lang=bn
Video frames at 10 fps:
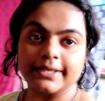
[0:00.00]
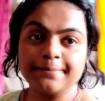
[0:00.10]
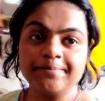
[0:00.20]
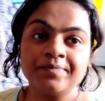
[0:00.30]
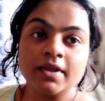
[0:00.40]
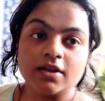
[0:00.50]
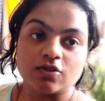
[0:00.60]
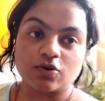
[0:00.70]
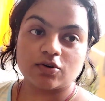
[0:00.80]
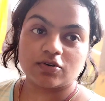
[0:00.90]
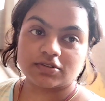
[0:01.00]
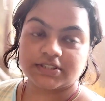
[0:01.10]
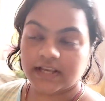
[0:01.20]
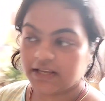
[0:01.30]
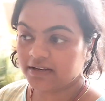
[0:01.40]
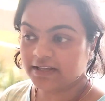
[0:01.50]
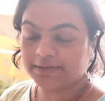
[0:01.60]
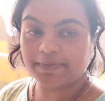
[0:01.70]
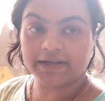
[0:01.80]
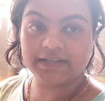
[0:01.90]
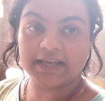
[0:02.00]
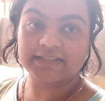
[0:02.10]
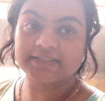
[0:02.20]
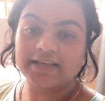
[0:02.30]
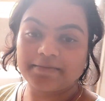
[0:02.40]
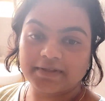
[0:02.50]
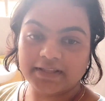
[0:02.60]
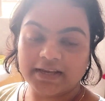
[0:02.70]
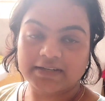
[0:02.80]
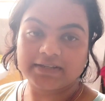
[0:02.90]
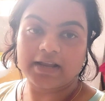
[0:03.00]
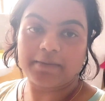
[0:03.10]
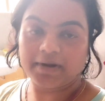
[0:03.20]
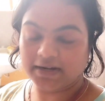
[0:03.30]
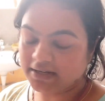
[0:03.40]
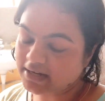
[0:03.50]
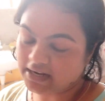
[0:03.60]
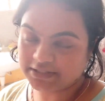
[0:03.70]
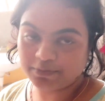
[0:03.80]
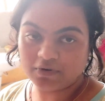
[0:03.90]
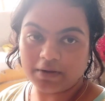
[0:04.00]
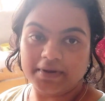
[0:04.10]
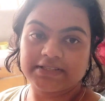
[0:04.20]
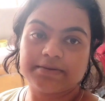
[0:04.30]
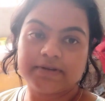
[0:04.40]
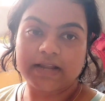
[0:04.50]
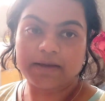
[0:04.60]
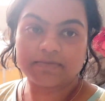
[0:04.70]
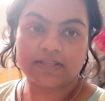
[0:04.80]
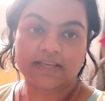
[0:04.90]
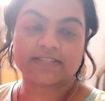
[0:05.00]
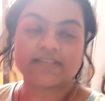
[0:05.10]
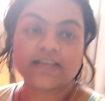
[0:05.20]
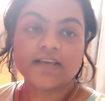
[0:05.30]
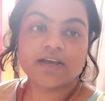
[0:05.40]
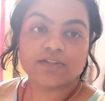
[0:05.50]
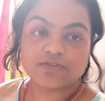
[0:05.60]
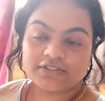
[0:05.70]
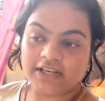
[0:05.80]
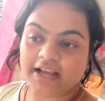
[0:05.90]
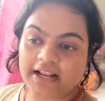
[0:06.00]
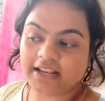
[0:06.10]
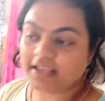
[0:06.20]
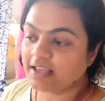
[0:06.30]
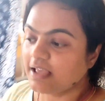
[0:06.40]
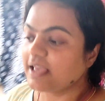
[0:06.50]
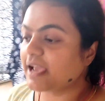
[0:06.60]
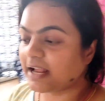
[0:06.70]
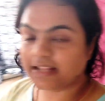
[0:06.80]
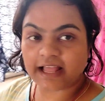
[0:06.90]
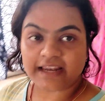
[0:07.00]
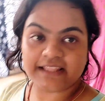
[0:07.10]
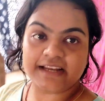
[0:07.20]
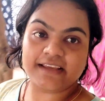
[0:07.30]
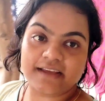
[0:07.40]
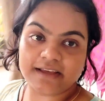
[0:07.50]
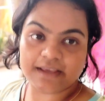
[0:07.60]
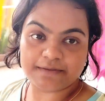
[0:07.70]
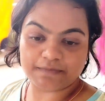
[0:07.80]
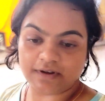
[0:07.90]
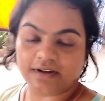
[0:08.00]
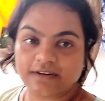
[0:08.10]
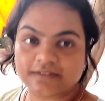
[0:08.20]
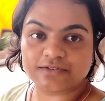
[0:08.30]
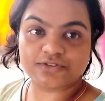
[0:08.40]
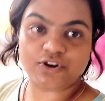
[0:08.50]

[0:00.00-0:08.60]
টিম তো সেই রেসপেক্টে আজকে আমাদের আমার একটা ডান্স প্রোগ্রাম আছে আমি নাম দিয়েছি তো সেখানে এখানে দাঁড়িয়ে দাঁড়িয়ে এই তো